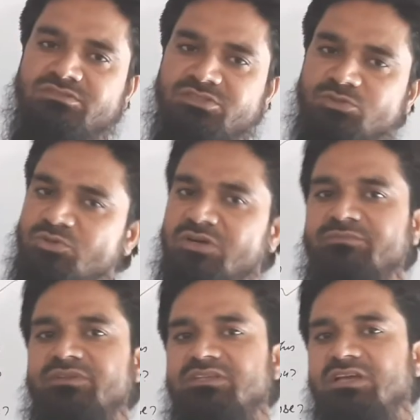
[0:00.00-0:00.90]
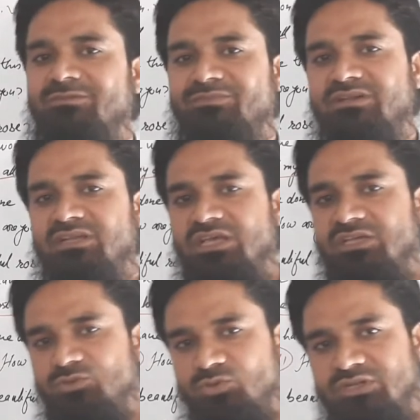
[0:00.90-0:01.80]
जिनको हमने यहाँ पर
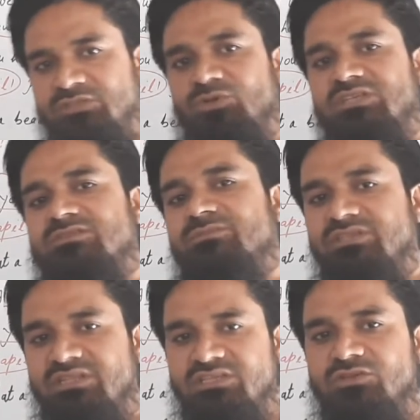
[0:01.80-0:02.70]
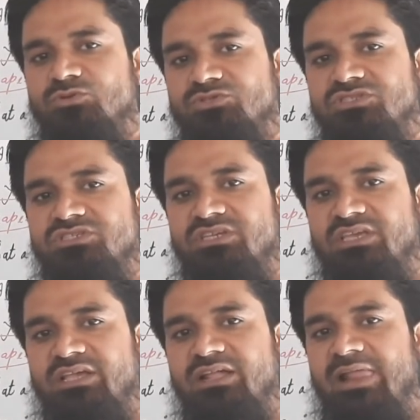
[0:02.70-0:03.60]
थोड़ा थोड़ा समझने की कोशिश
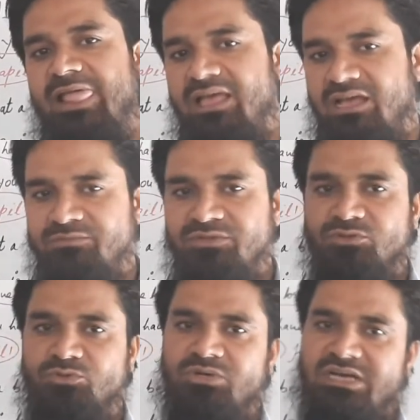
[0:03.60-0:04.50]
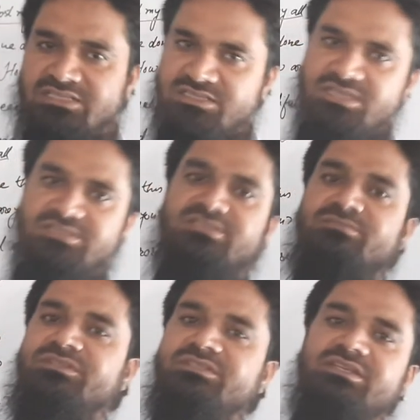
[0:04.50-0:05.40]
की है अब इनको अच्छे से
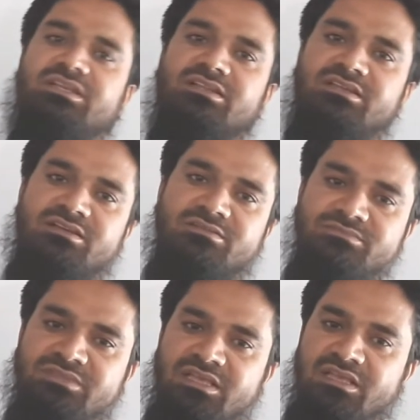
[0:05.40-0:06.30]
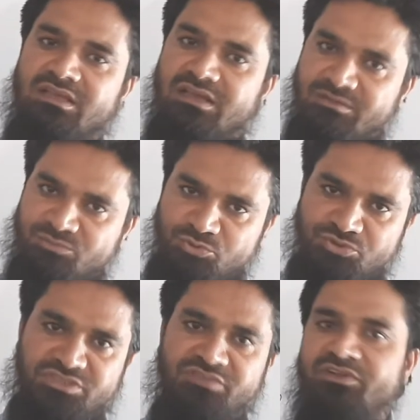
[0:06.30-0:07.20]
समझने के लिए हम अब
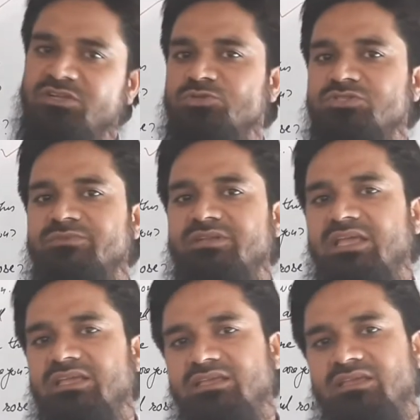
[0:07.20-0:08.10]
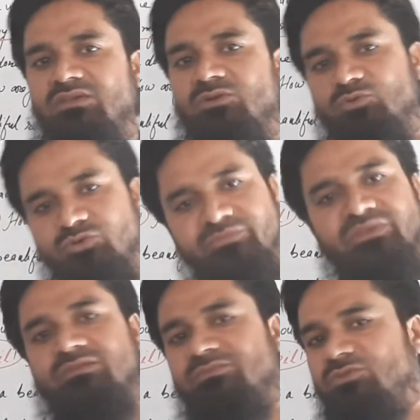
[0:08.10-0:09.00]
दूसरी वीडियोस बनाएंगे
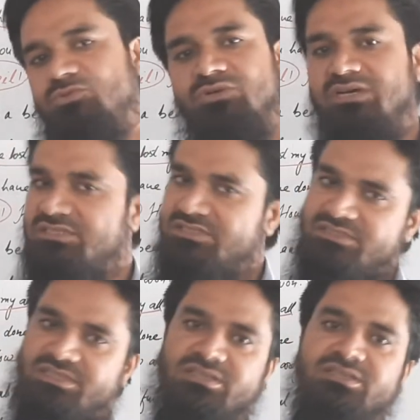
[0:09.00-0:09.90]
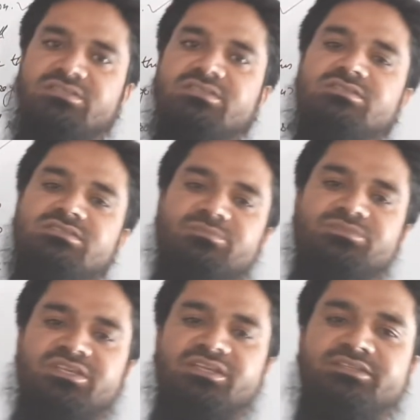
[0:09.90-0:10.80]
उनमें हम इनको अच्छे तरीके से
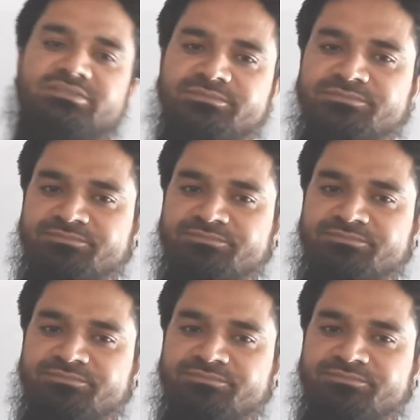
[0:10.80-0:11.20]
समझेंगे